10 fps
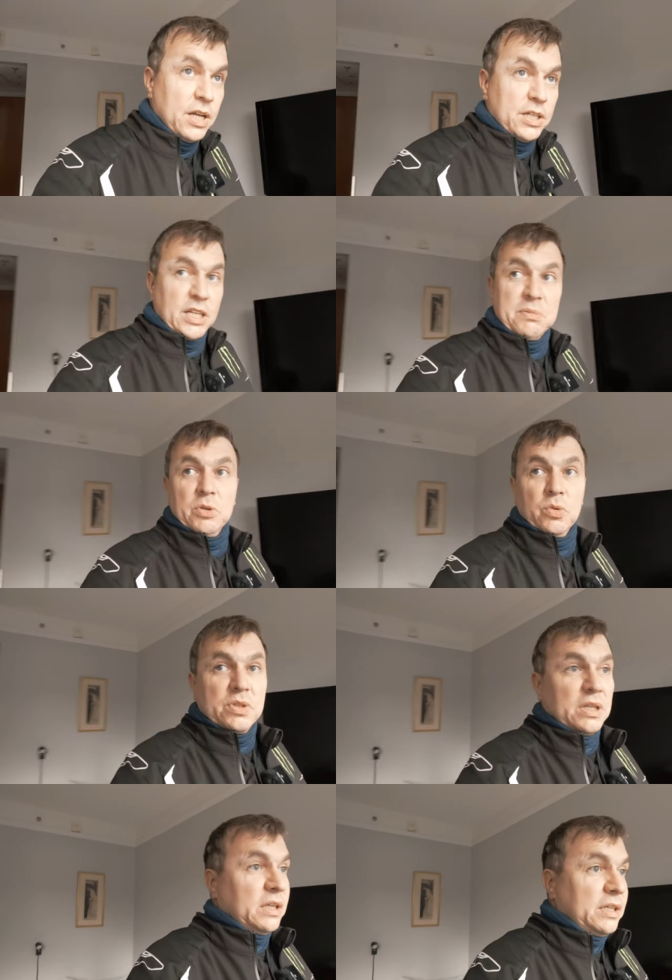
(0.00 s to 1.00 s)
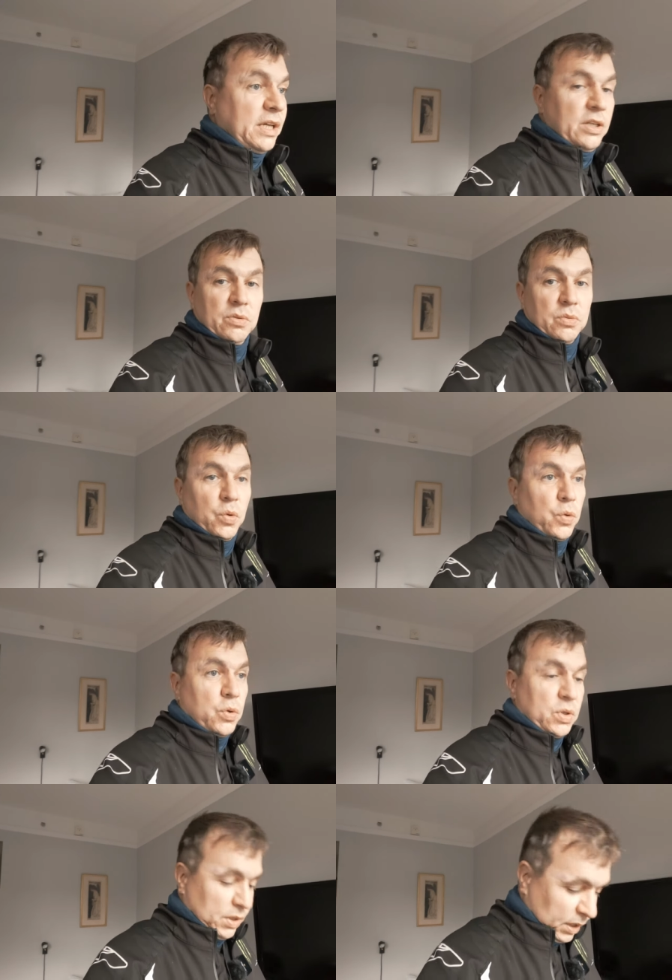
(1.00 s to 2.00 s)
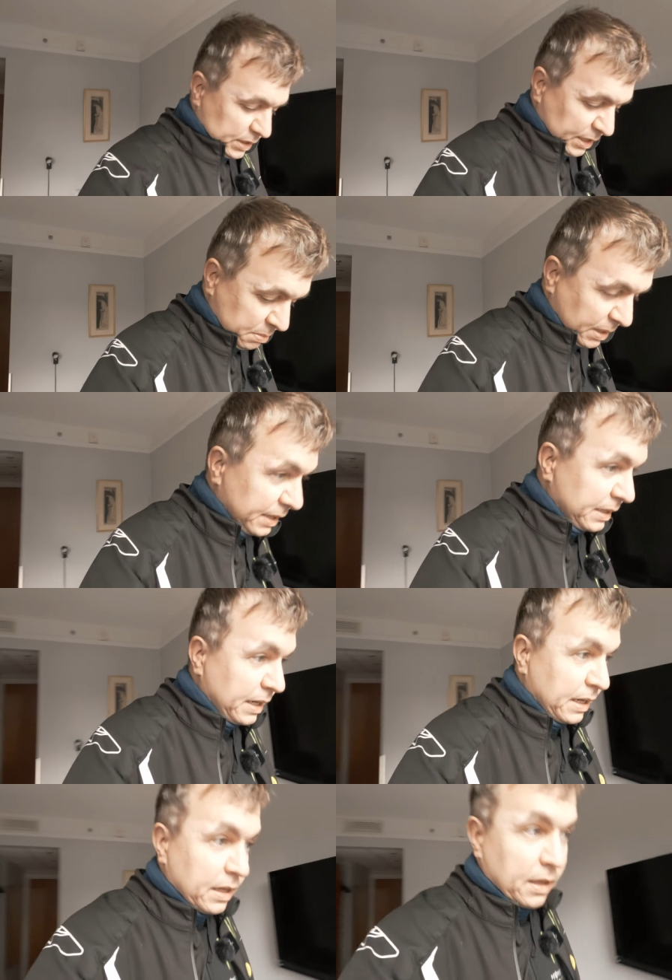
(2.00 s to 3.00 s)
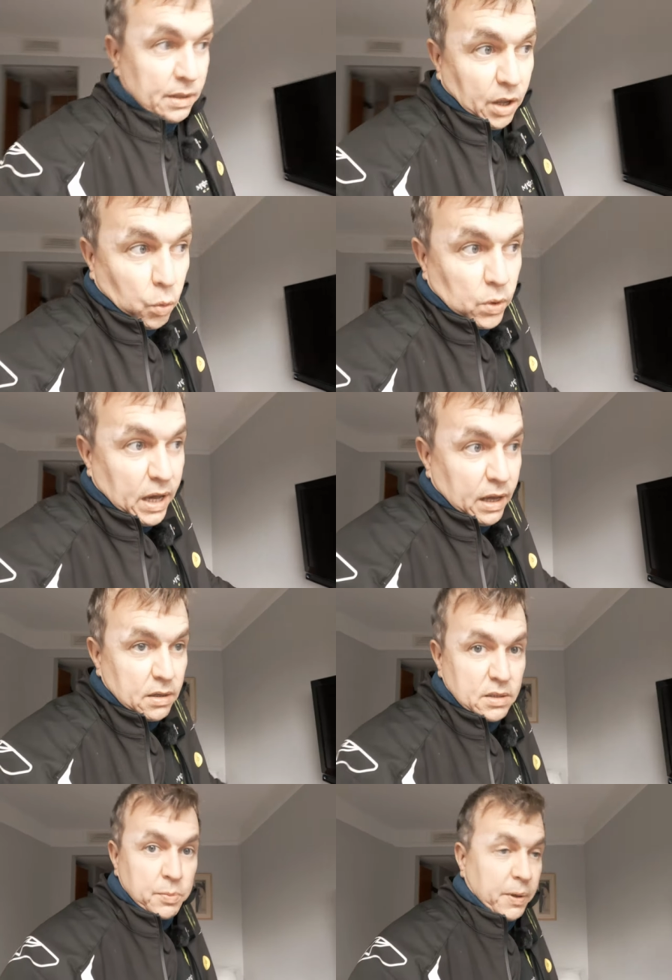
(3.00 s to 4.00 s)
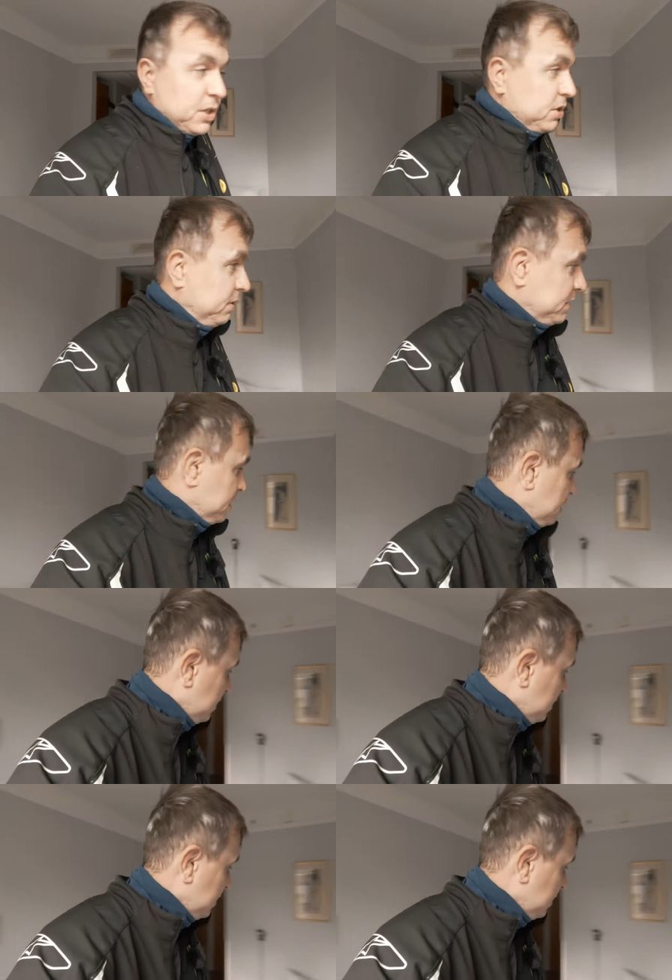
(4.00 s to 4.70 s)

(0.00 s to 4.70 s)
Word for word: Сейчас мне тут целый день хуйней страдать, блядь. Нахуя? Спрашивается.